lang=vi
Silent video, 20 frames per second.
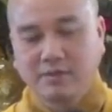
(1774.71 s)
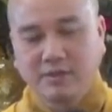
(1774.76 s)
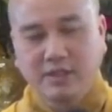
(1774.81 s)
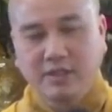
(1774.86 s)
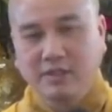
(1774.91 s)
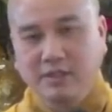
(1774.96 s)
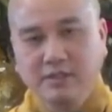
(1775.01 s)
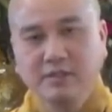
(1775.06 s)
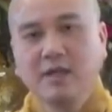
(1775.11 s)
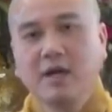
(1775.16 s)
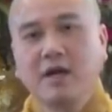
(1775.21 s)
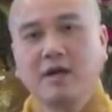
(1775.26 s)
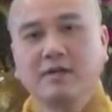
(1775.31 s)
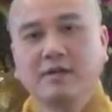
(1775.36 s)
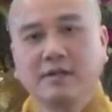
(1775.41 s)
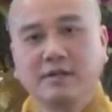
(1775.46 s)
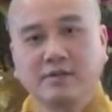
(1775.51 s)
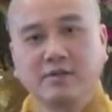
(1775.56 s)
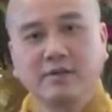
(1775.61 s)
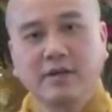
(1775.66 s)
giữ nó
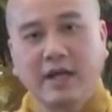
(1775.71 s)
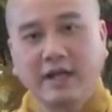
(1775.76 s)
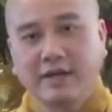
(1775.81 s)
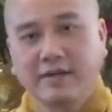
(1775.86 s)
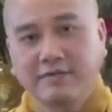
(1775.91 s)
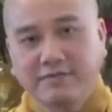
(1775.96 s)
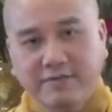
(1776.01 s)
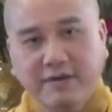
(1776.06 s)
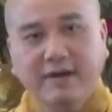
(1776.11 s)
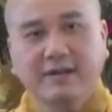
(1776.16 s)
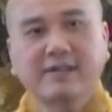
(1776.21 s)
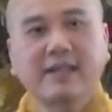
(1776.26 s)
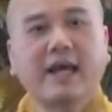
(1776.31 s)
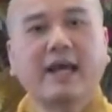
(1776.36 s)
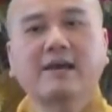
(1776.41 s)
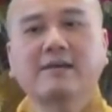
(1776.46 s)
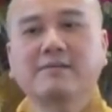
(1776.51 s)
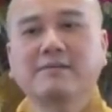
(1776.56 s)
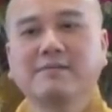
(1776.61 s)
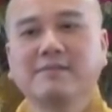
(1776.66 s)
đừng có để nó phát
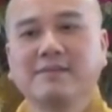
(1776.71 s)
tác